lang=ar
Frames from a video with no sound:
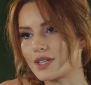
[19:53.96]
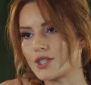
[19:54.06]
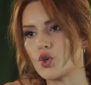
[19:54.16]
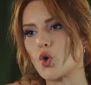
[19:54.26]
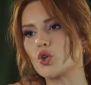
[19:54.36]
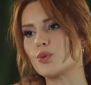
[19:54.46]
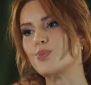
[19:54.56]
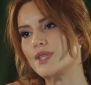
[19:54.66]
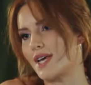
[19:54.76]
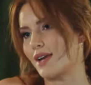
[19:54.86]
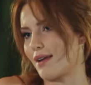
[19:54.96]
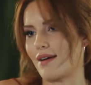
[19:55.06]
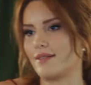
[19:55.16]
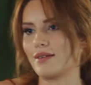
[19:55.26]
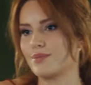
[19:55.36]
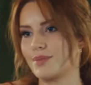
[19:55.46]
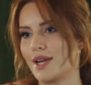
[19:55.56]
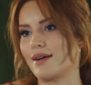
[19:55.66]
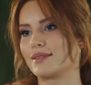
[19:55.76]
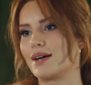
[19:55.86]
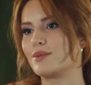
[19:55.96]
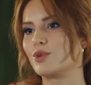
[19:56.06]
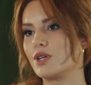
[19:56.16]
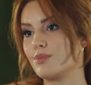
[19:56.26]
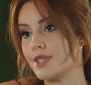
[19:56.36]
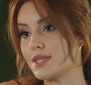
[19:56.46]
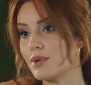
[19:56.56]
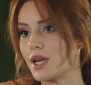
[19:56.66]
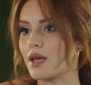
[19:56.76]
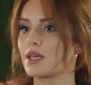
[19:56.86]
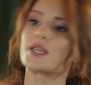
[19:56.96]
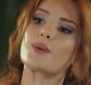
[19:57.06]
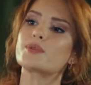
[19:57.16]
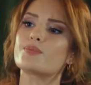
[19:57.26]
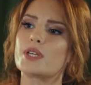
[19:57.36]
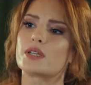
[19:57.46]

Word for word: بالنسبة لأمثالي بتتنفس دغري يعني مخططات وغيره انرسمت